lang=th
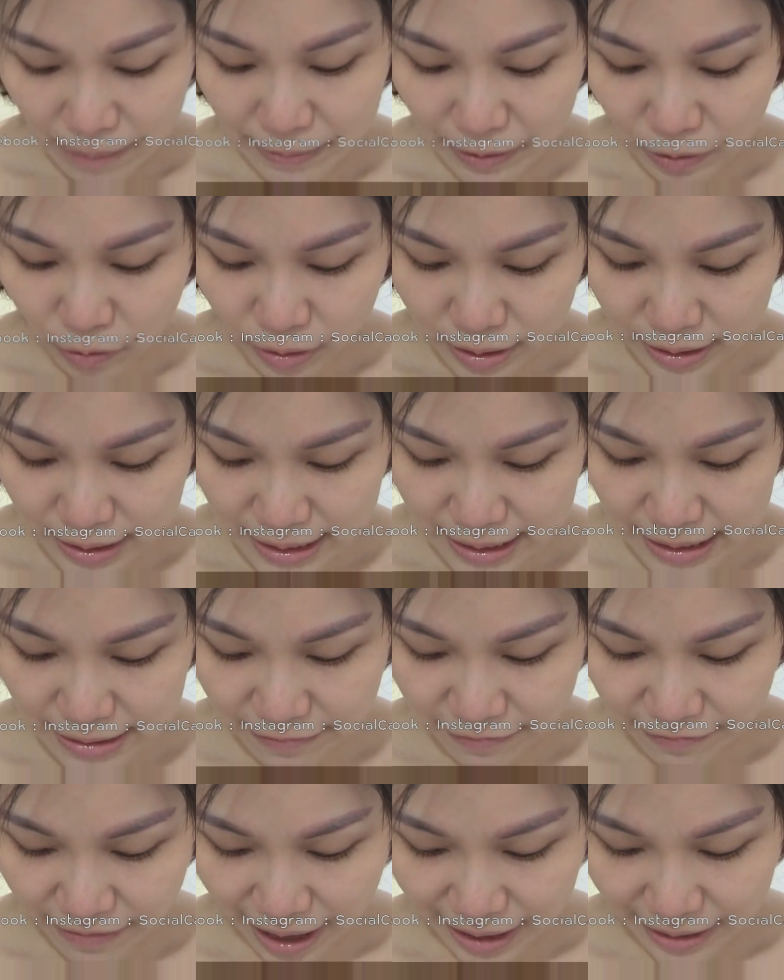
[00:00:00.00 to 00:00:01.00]
ว่าเป็นคนที่
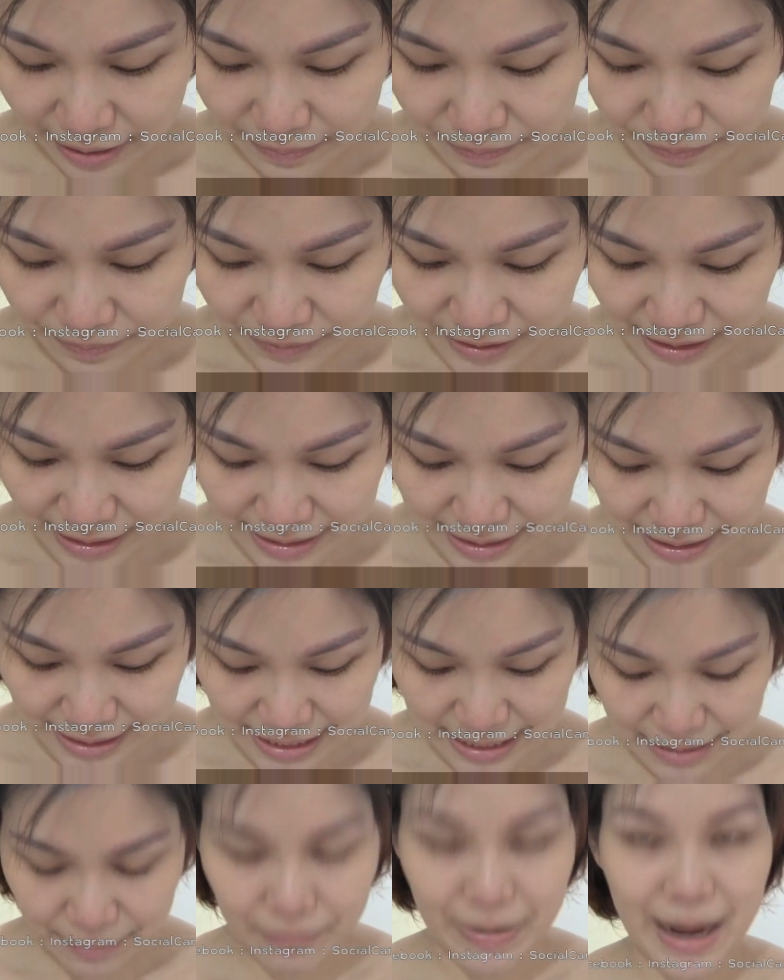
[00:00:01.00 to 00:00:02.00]
ฟันเซนซิ
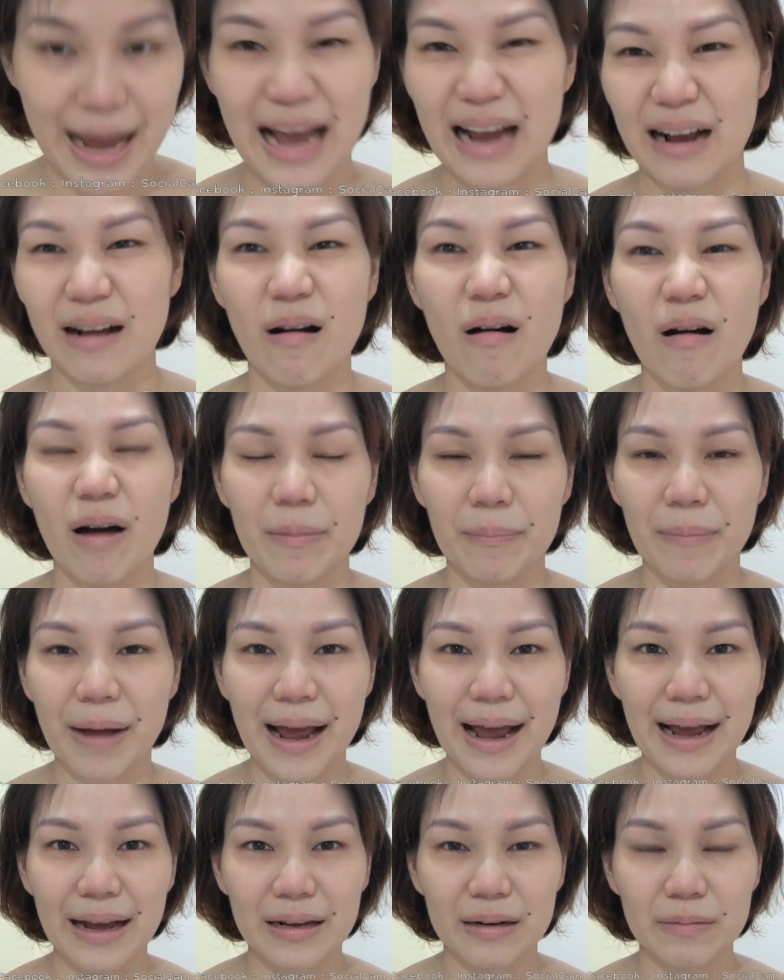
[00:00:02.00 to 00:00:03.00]
ทีฟมากอ่อน
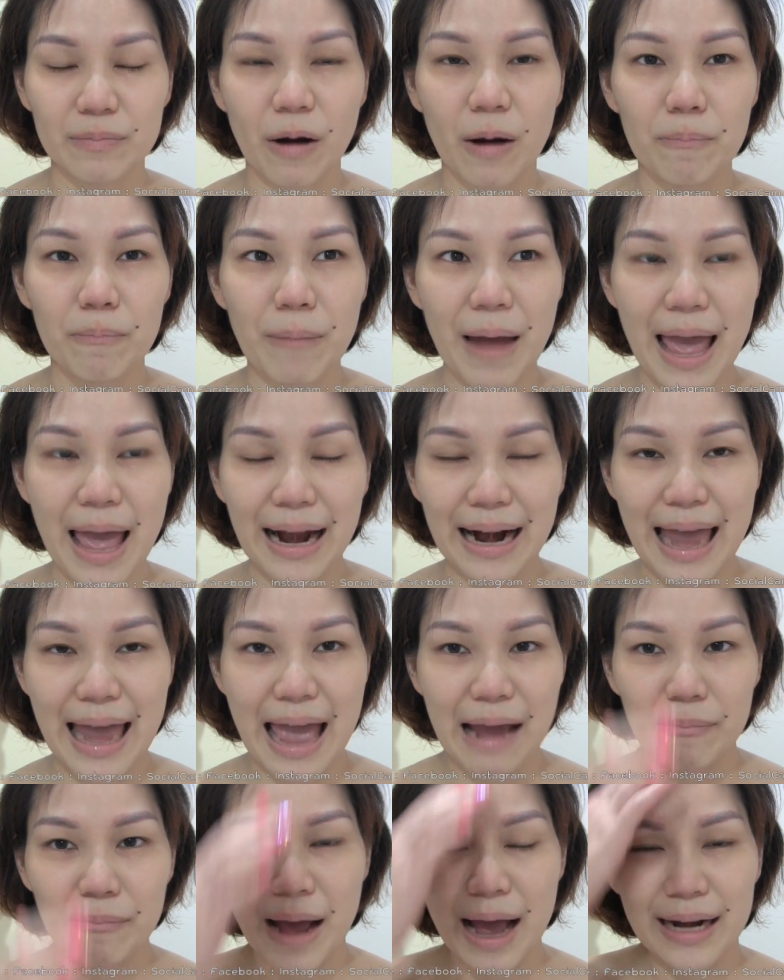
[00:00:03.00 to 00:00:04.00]
มากเพราะแปรงแร
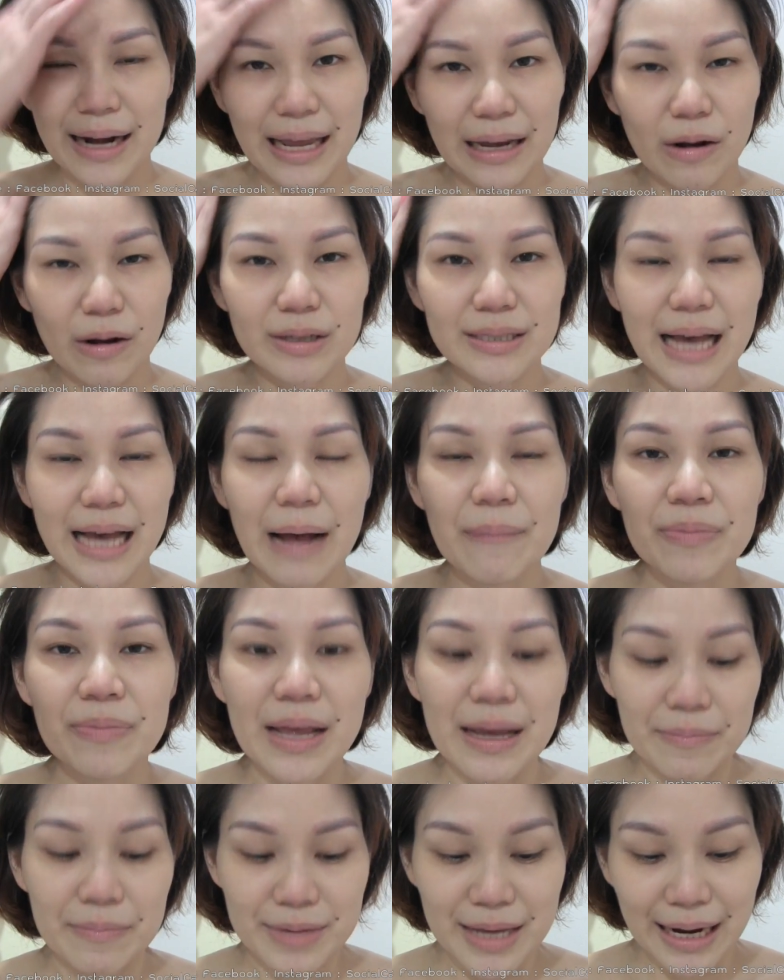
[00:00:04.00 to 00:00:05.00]
งมากเนี่ยก็จะ
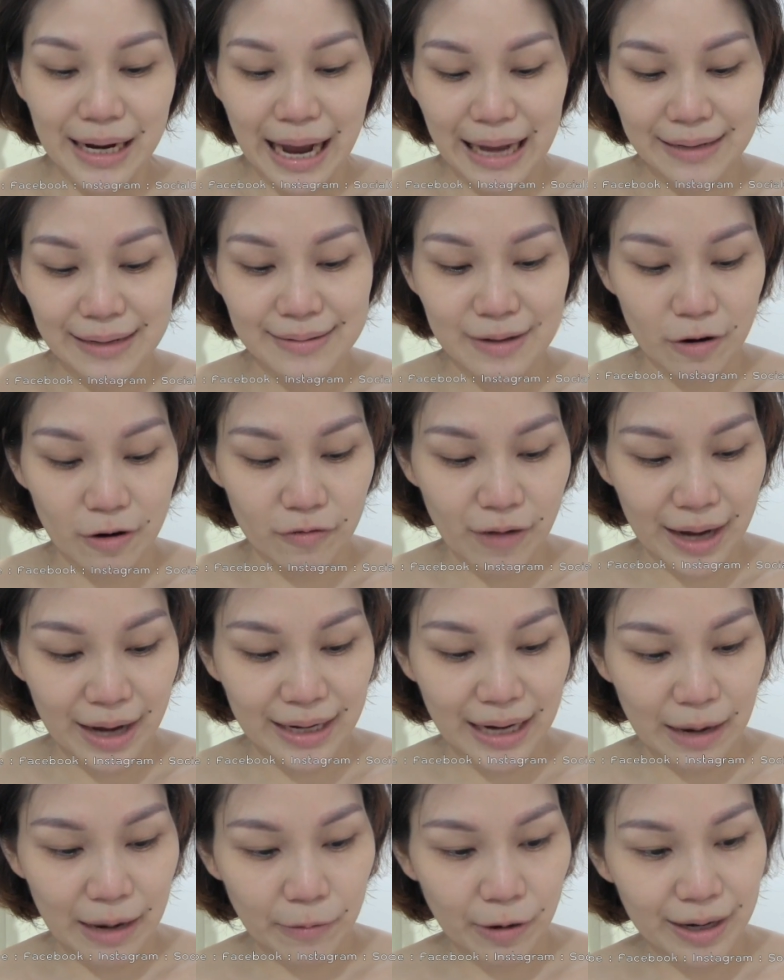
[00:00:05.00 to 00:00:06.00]
มีอาการเสียวฟัน
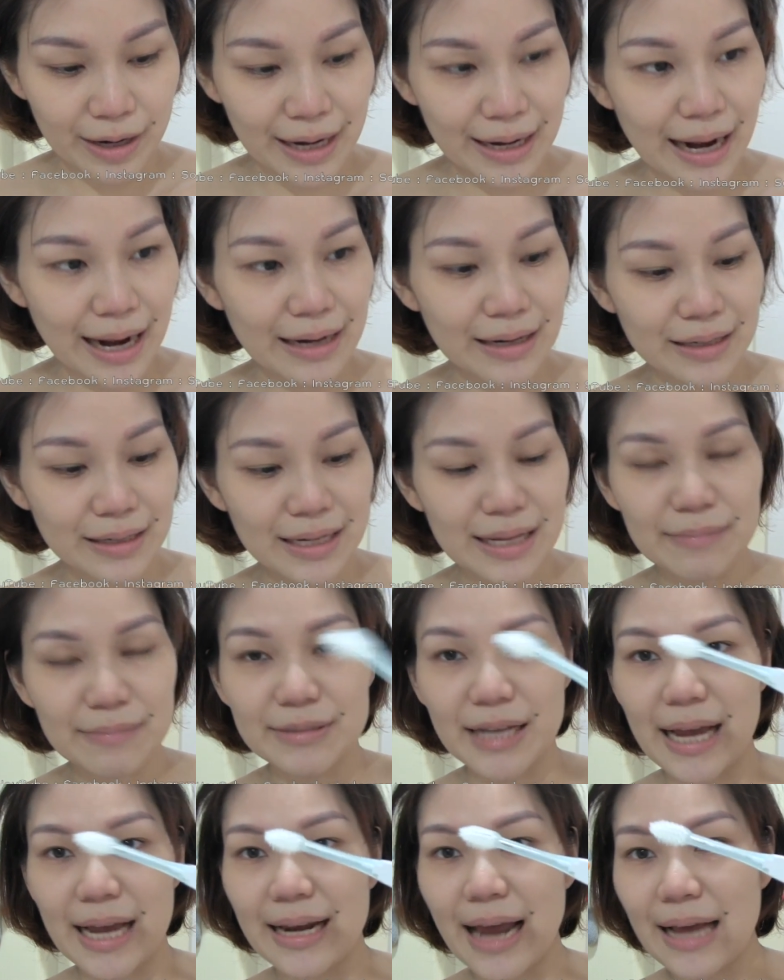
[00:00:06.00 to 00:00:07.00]
นะคะเพราะนั้นอันหนึ่งที่พิม
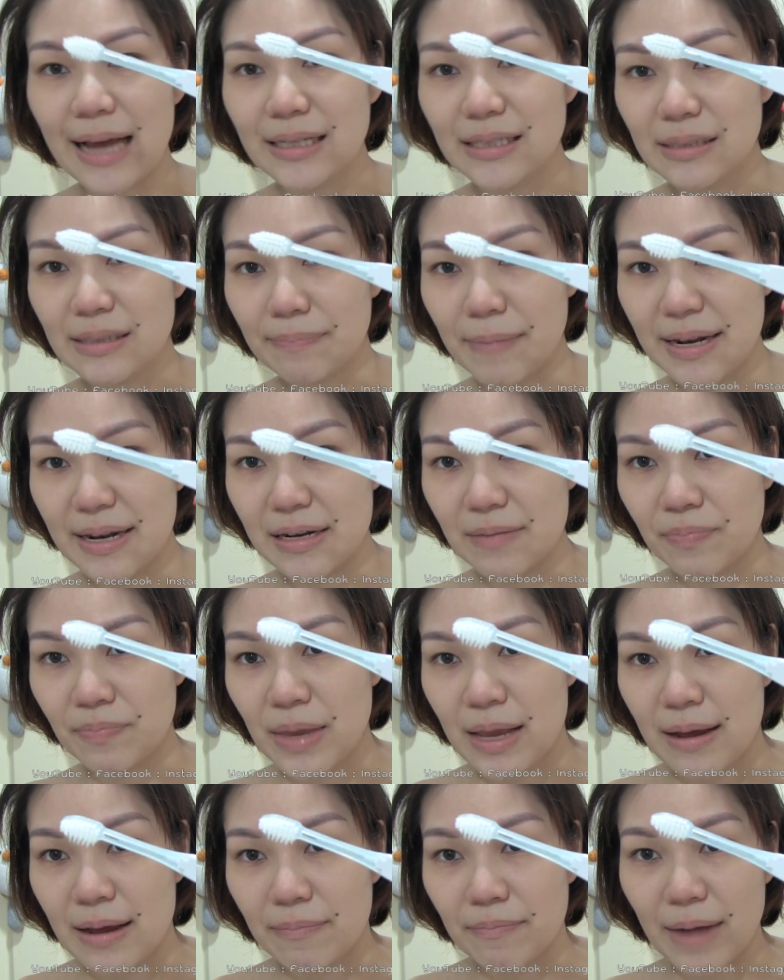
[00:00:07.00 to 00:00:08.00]
พ์ใช้ได้คือจะเป็น
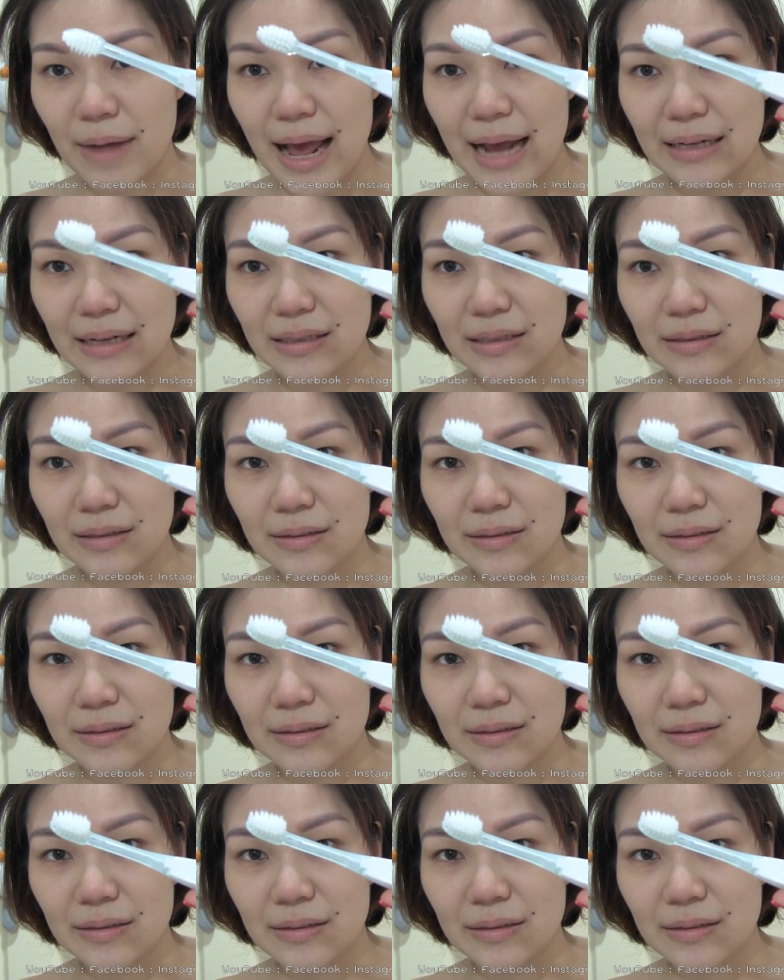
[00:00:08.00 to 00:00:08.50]
แปรง